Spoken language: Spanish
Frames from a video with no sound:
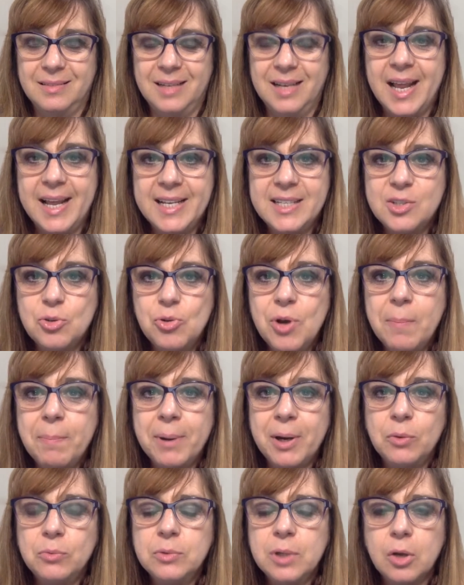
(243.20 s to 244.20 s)
le hice una
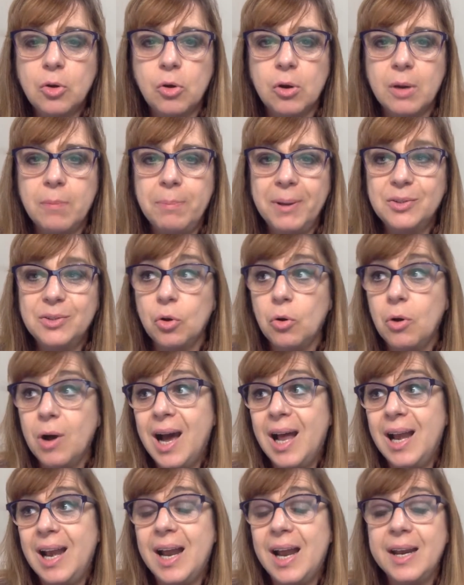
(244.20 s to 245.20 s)
pregunta con respecto
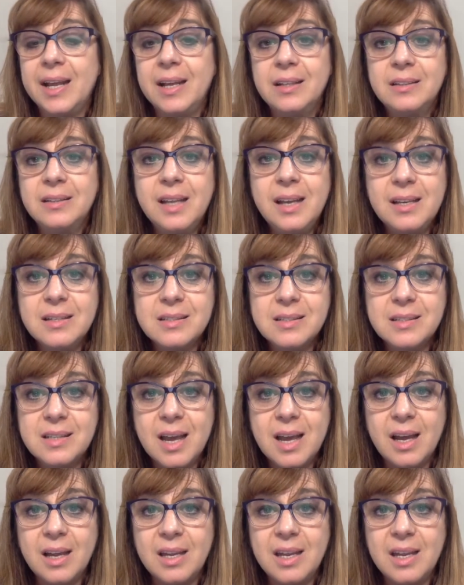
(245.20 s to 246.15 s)
a la anestesia